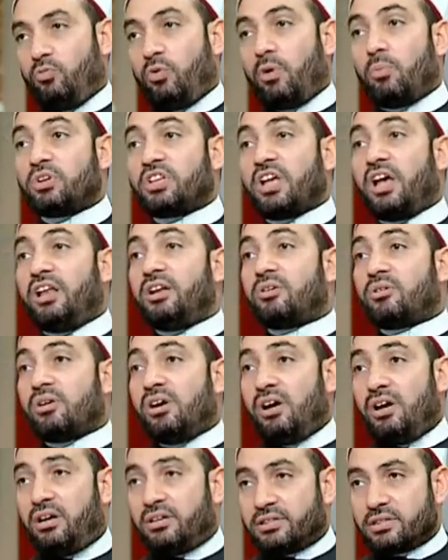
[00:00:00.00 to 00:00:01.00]

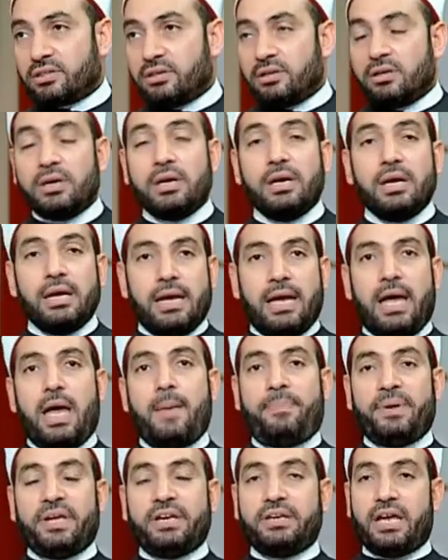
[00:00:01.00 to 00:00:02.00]
والمتعلقات
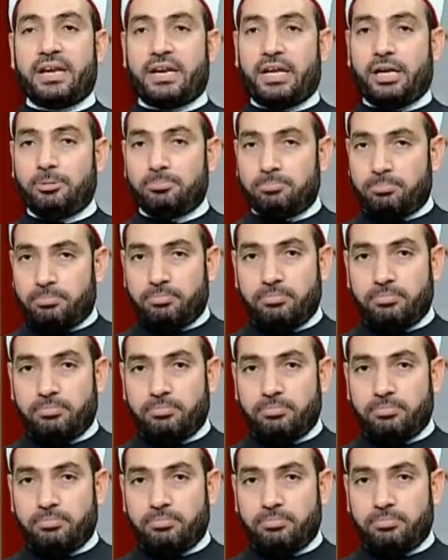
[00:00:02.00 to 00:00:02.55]
هب ان انا